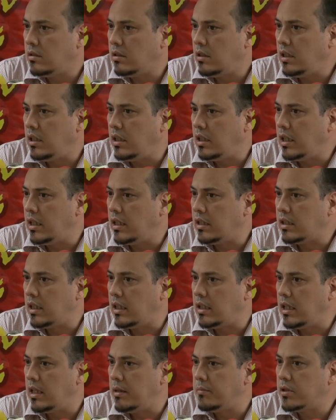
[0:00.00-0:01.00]
y
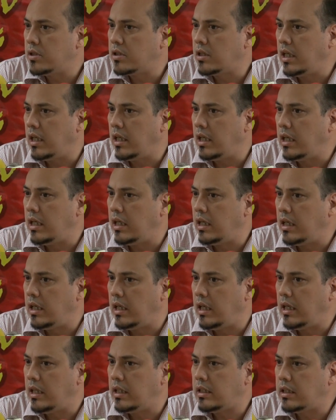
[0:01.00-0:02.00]
entendemos que
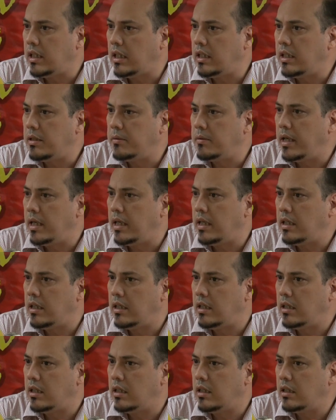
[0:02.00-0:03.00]
este
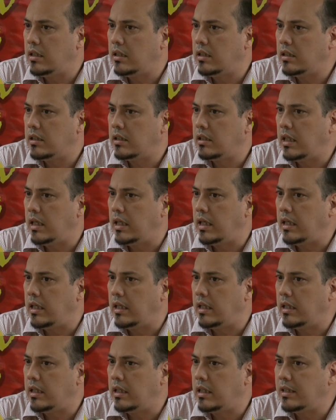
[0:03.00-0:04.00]
nivel
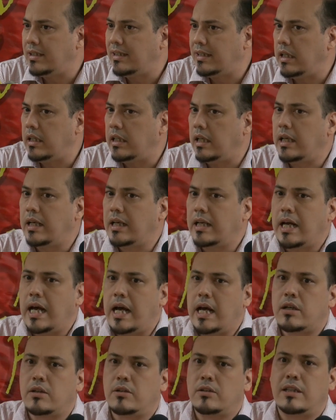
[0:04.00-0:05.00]
de,
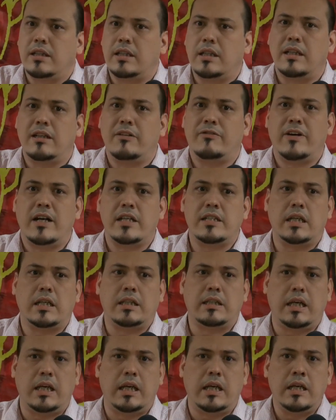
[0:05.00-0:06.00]
descaro, de
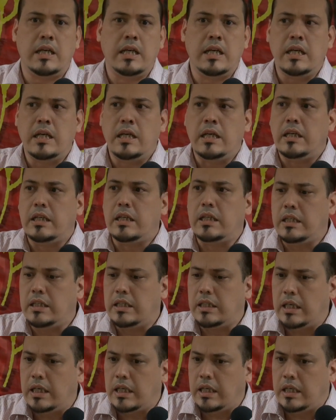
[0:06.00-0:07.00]
desfachatez y
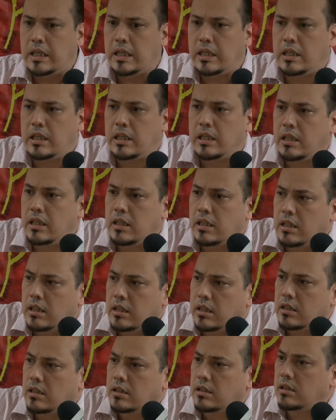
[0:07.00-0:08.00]
de
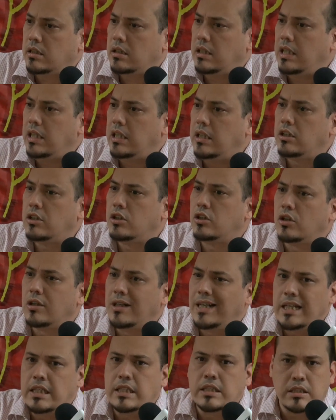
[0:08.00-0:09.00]

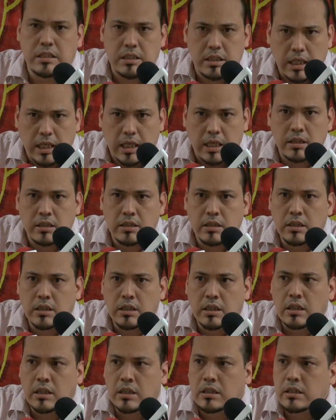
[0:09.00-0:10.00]
indolencia
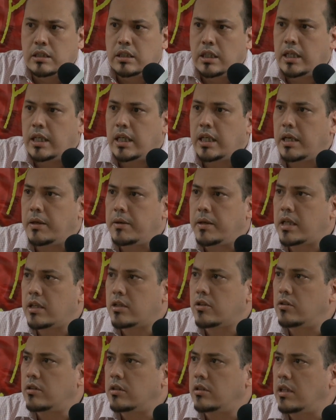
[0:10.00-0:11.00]
tiene que ver
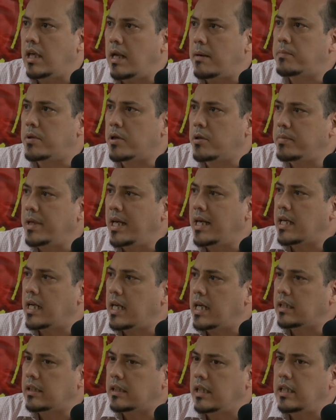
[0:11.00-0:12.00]
con las propias
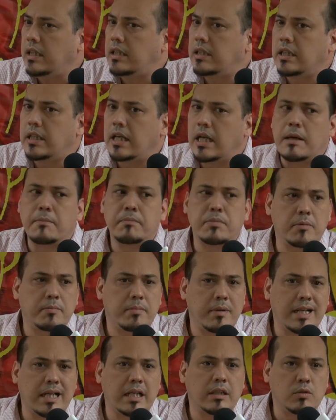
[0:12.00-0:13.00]
características, la
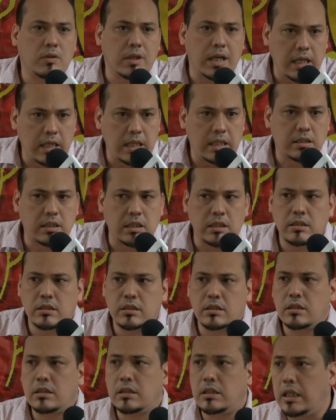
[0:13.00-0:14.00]
propia naturaleza
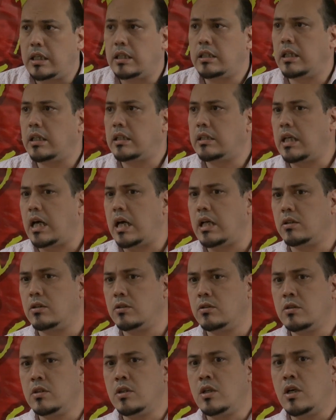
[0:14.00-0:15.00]
de este Estado